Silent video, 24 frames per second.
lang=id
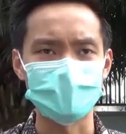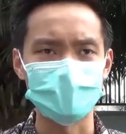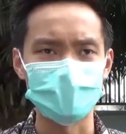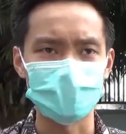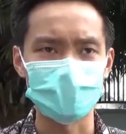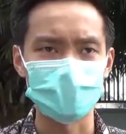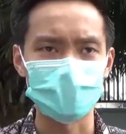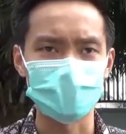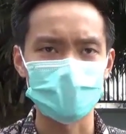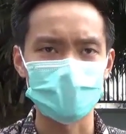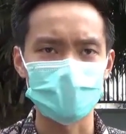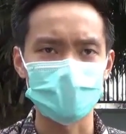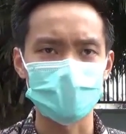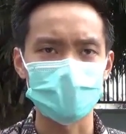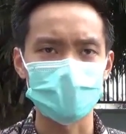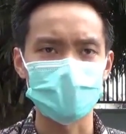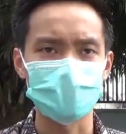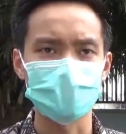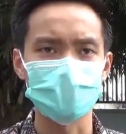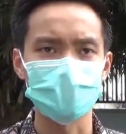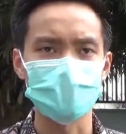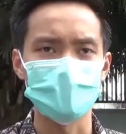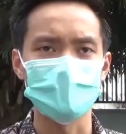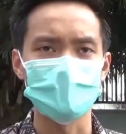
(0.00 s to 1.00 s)
120 ya
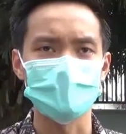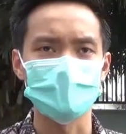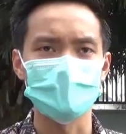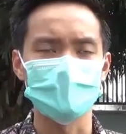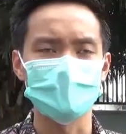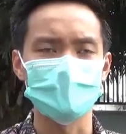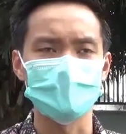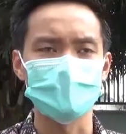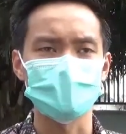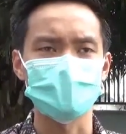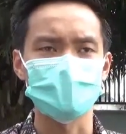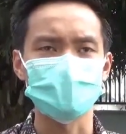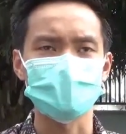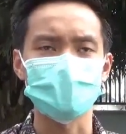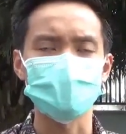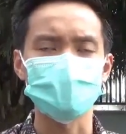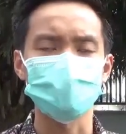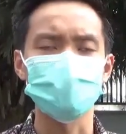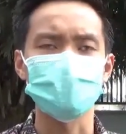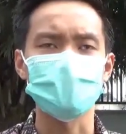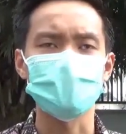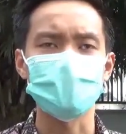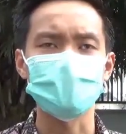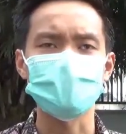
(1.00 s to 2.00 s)

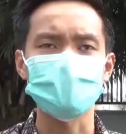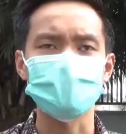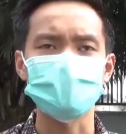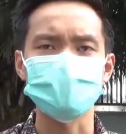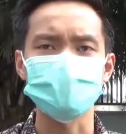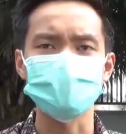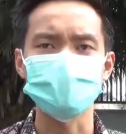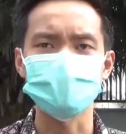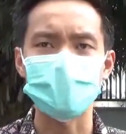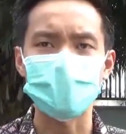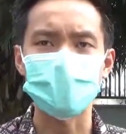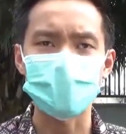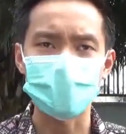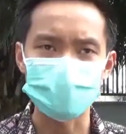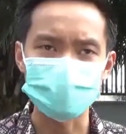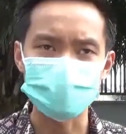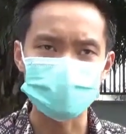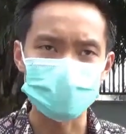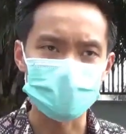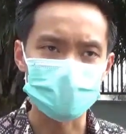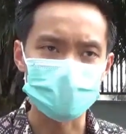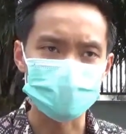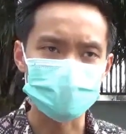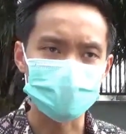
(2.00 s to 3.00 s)
kita buka siang
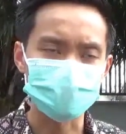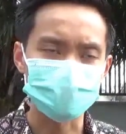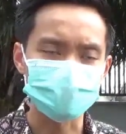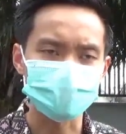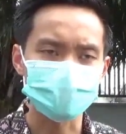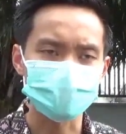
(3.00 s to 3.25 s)
aja jam